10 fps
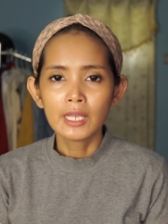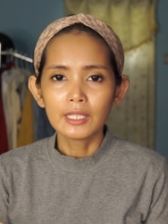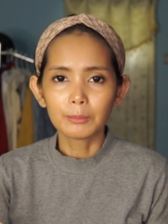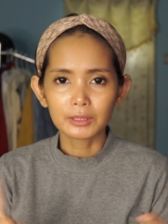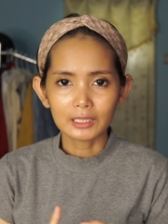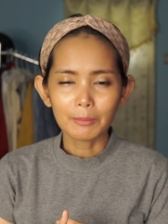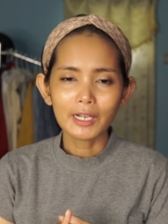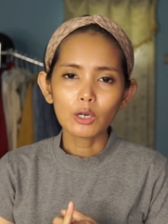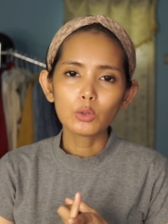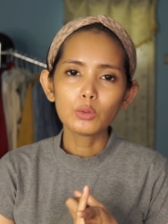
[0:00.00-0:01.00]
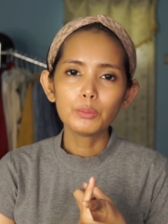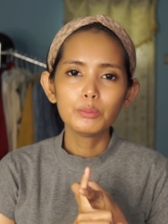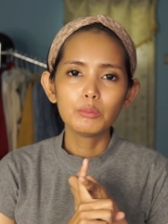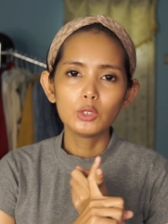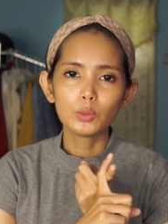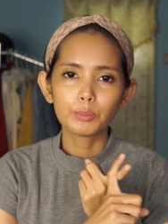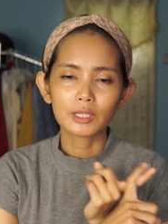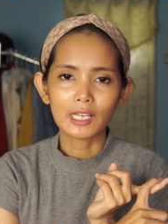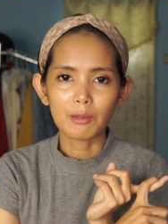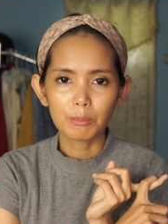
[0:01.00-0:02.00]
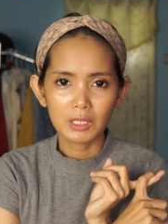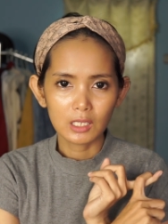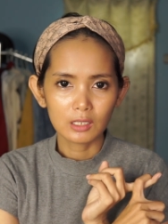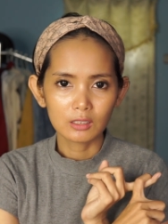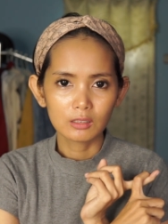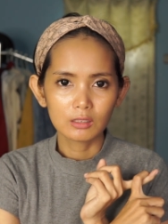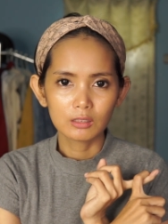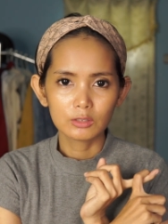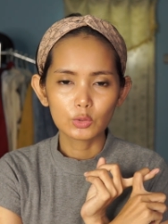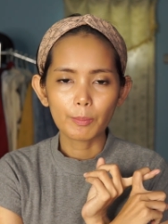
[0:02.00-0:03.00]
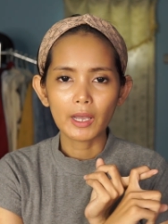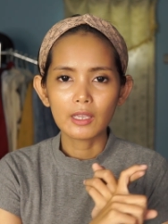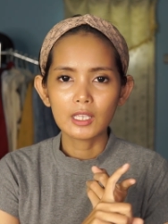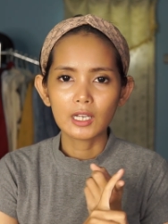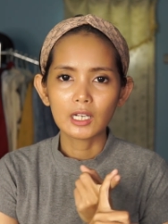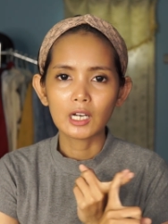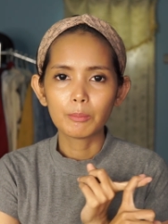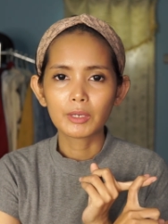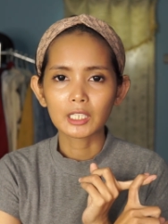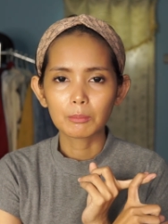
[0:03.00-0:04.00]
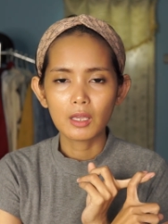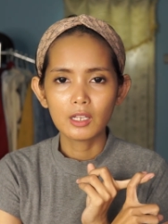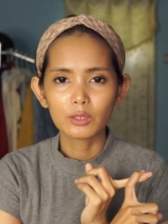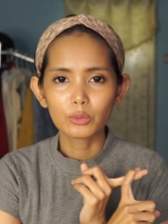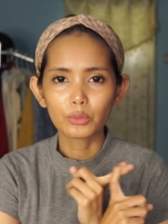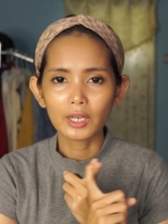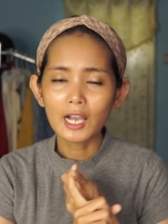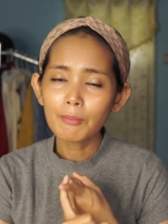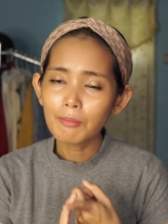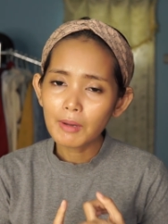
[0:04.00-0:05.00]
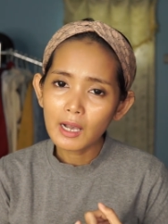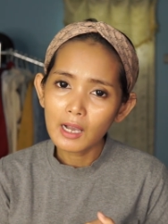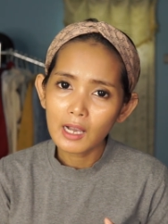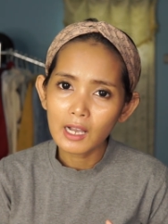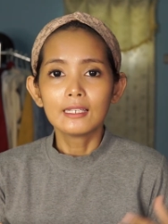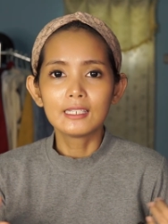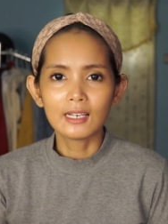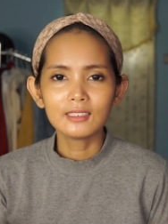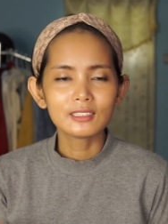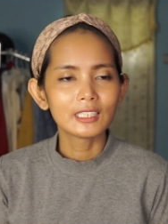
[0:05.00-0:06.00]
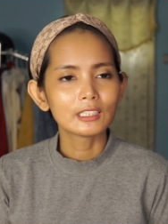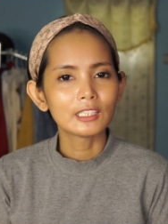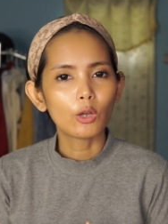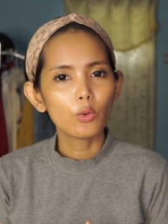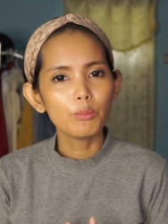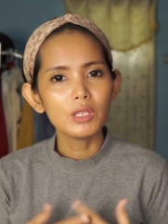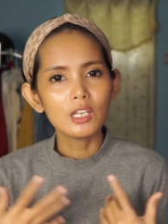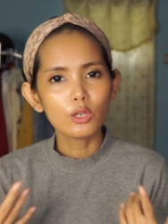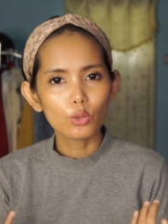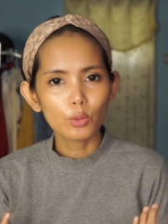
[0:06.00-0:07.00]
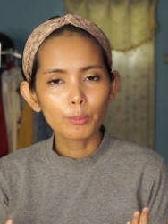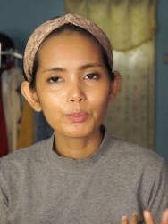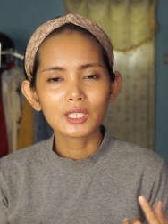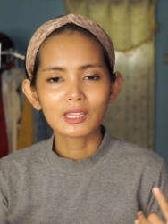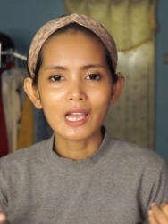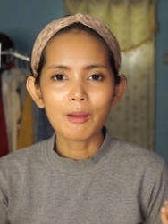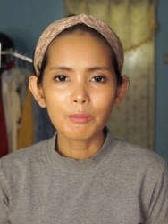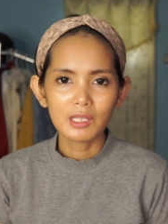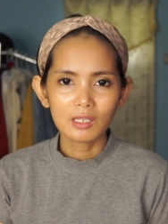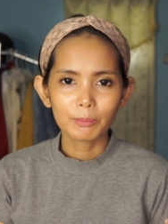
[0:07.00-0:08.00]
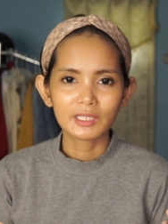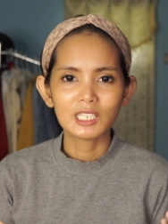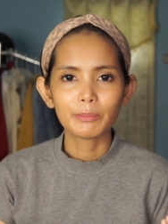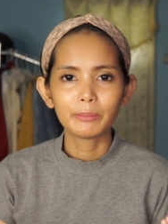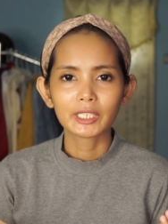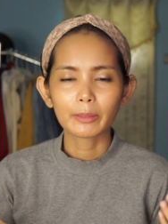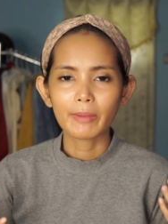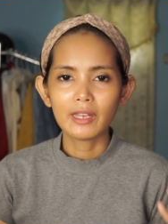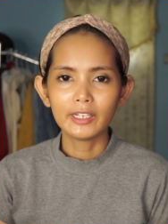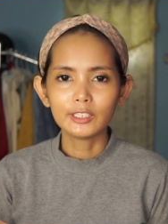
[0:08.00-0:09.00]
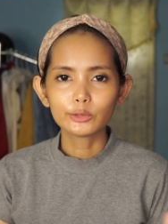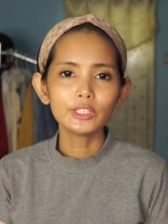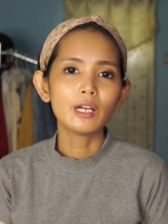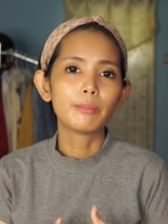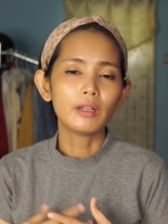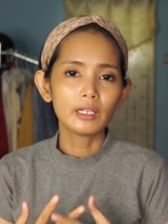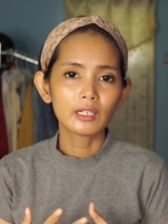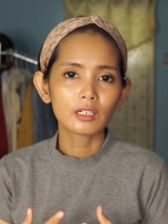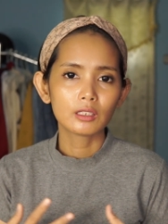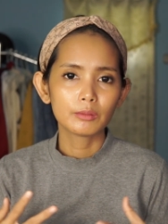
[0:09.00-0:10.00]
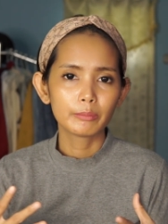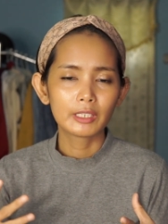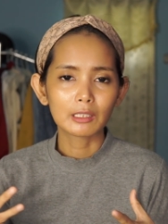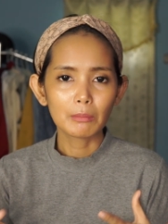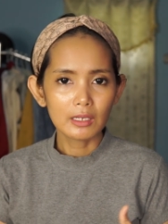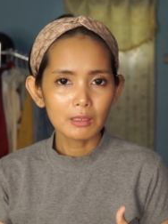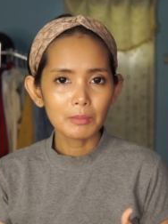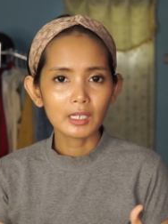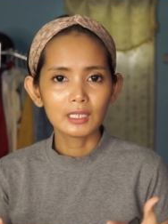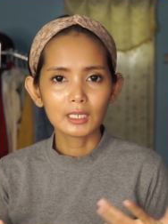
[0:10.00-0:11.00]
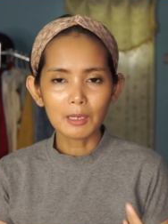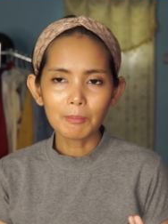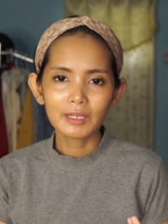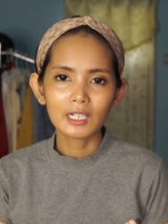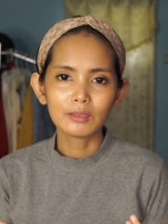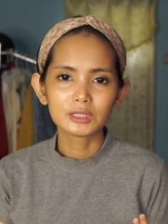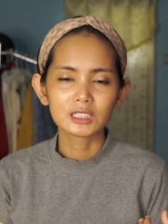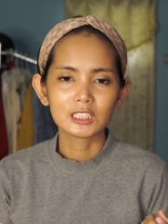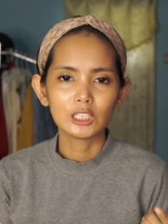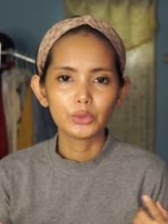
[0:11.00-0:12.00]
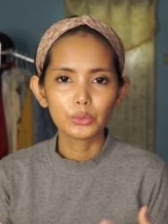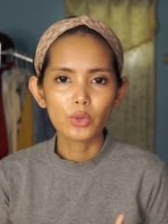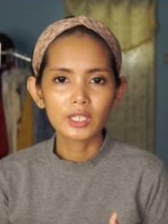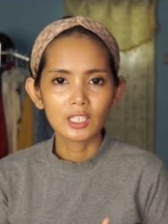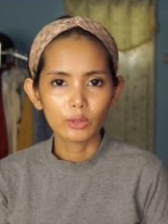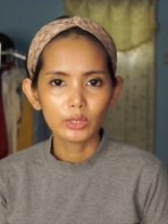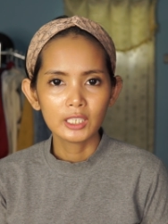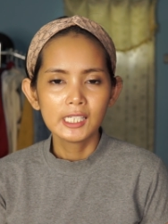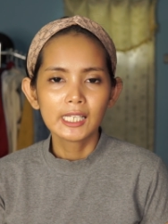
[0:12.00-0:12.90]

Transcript: yang pertama aku minum vitamin supaya berat badanku nambah dan saat aku minum vitamin penambah berat badan itu ya benar berat badan bakal nambah sekilo dua kilo